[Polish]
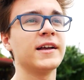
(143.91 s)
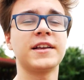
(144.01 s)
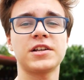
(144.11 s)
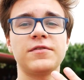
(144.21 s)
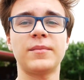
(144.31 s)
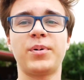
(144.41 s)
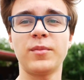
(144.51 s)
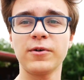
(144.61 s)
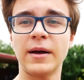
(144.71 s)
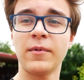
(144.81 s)
jeżeli wam
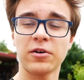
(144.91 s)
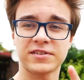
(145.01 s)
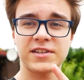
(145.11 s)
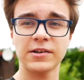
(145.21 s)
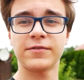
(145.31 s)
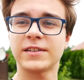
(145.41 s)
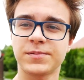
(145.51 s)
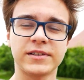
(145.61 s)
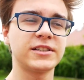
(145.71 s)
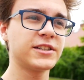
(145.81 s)
pomogłem, ostrzegam was
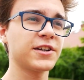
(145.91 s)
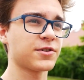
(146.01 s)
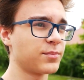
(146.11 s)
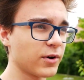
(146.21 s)
przed dzisiejszą